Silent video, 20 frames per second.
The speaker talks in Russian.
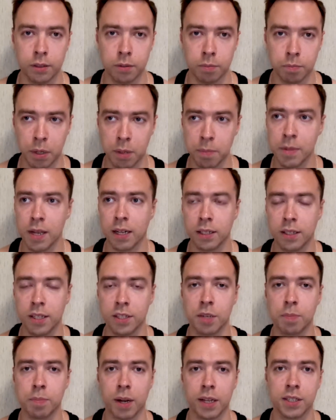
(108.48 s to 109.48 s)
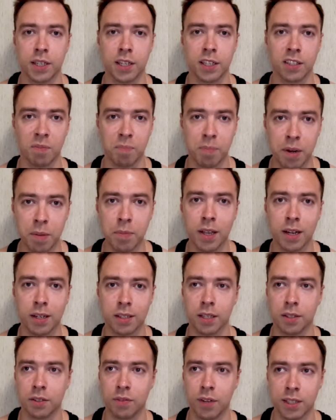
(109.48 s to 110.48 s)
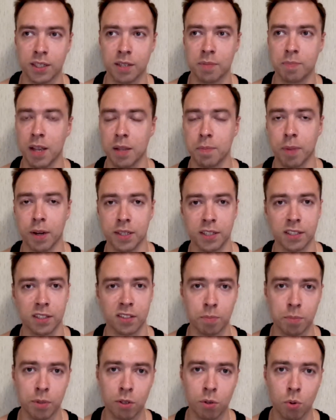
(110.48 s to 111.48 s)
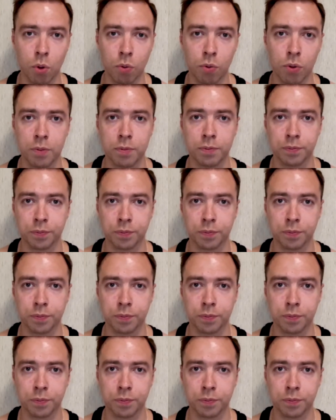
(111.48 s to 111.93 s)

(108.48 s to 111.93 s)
примерно 10%, примерно 25% белков